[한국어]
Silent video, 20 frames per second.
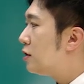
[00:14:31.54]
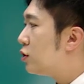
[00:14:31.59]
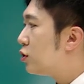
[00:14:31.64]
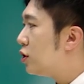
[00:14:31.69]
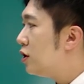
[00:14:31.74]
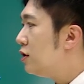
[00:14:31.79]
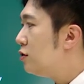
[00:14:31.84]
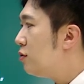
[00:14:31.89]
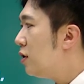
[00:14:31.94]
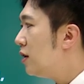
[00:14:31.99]

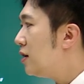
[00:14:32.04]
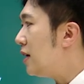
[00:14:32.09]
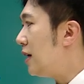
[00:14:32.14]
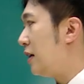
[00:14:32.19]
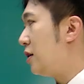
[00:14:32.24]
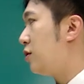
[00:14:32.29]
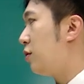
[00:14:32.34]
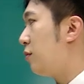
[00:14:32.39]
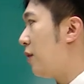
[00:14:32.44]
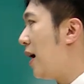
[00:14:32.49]
children
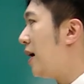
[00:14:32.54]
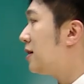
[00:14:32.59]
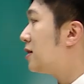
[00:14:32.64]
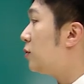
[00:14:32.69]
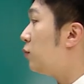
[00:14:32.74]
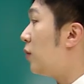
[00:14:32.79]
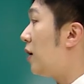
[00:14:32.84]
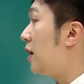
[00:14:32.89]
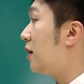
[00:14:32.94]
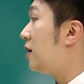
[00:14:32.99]

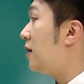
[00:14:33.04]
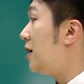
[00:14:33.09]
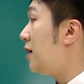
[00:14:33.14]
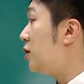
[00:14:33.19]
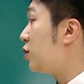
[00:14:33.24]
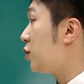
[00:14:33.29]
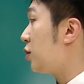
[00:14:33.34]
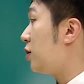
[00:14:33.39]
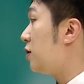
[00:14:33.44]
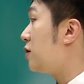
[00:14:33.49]
interact with
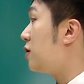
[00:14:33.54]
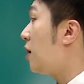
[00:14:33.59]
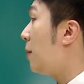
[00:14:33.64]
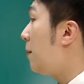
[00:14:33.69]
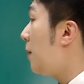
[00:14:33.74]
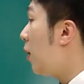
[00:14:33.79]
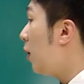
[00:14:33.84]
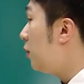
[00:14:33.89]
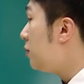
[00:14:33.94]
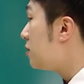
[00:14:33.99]
teachers the
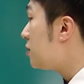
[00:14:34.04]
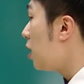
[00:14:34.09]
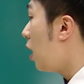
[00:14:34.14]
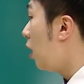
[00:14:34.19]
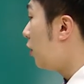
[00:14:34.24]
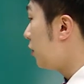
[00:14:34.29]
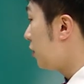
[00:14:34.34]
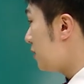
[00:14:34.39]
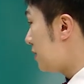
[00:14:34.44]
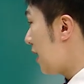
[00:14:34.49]
most
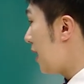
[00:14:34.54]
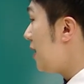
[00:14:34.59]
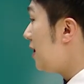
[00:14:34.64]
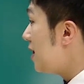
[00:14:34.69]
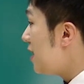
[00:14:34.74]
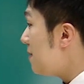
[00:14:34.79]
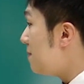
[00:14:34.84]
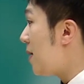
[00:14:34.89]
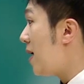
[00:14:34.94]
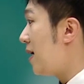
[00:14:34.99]
on a
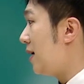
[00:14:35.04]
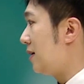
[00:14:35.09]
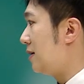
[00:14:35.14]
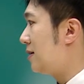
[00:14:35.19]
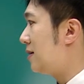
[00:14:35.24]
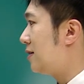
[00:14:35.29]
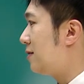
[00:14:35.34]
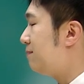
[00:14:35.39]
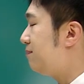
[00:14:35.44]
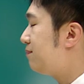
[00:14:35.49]
daily
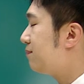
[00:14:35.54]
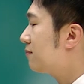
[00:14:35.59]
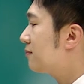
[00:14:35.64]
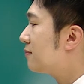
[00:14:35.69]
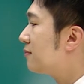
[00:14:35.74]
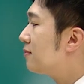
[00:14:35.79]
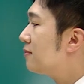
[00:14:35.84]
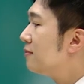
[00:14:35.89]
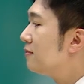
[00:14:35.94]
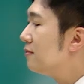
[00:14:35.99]
basis.
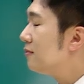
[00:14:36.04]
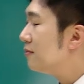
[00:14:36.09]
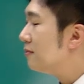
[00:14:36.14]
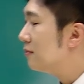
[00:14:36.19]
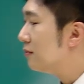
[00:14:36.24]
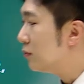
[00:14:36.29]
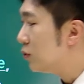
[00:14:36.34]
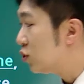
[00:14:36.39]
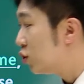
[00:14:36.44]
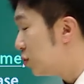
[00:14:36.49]

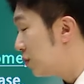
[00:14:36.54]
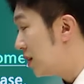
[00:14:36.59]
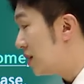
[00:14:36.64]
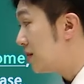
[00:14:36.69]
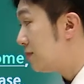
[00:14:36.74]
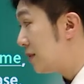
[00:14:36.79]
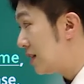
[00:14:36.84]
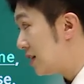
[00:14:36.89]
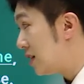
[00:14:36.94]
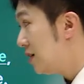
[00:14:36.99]
To be
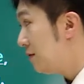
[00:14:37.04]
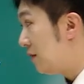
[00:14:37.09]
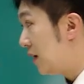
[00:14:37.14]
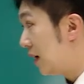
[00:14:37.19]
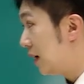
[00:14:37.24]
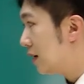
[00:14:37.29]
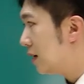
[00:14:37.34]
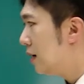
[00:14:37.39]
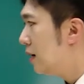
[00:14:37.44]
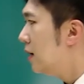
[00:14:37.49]

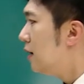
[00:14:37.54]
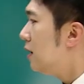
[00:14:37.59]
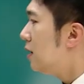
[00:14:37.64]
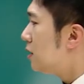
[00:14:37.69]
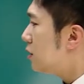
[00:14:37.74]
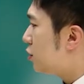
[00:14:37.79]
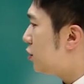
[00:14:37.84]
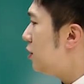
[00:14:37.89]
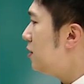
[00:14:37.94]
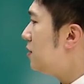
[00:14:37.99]
specific,
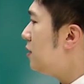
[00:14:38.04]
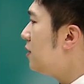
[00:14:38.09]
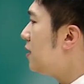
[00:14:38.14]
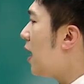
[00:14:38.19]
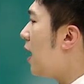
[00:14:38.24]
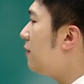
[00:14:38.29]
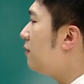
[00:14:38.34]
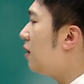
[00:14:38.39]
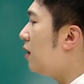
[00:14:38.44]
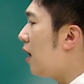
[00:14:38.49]
children
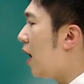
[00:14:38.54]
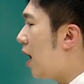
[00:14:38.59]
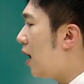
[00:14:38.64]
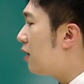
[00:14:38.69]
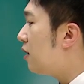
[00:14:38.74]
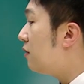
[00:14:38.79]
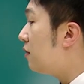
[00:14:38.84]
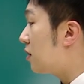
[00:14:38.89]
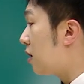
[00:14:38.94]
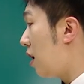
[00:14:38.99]
have a
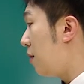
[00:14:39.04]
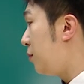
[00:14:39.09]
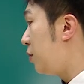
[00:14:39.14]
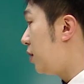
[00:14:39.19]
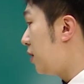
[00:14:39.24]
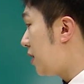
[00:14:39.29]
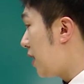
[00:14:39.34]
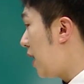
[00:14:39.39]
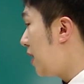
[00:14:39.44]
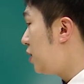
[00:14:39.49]
lot of
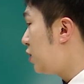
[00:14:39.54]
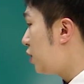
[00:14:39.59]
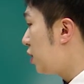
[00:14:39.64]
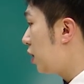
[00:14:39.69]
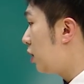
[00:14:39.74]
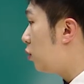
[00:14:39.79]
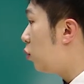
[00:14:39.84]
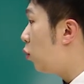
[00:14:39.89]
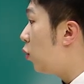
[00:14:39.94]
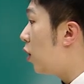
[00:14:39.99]

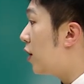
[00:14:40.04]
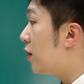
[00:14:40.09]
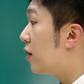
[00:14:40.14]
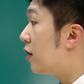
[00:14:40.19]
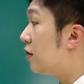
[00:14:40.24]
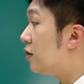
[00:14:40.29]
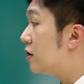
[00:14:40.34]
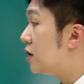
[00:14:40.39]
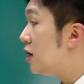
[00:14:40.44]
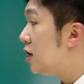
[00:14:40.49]
communication with
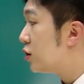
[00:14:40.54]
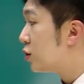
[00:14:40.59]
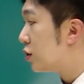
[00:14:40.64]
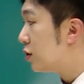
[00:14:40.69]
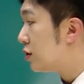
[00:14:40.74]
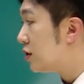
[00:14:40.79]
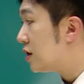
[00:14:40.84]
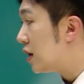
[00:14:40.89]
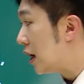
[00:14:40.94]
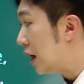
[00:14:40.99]
their
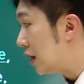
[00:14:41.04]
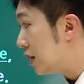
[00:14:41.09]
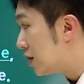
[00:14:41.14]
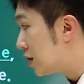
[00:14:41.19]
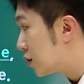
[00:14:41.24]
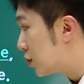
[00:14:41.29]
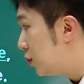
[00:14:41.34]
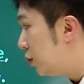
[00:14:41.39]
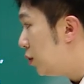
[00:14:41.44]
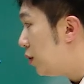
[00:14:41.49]
teachers in
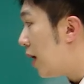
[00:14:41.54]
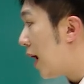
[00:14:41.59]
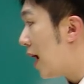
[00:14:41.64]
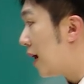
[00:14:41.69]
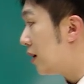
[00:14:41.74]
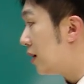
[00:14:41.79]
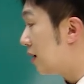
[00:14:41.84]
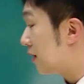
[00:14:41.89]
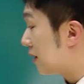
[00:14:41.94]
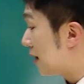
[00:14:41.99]
school
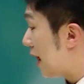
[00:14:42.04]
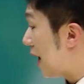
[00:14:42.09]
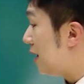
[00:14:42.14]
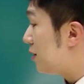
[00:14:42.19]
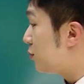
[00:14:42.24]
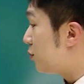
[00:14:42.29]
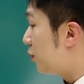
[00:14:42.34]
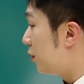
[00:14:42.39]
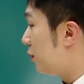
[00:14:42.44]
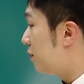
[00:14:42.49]
and the
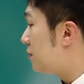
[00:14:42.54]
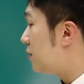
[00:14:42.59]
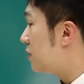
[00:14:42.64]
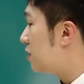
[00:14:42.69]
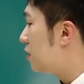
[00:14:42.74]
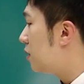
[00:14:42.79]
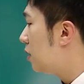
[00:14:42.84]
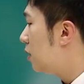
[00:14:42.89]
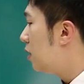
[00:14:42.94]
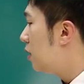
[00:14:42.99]
classrooms,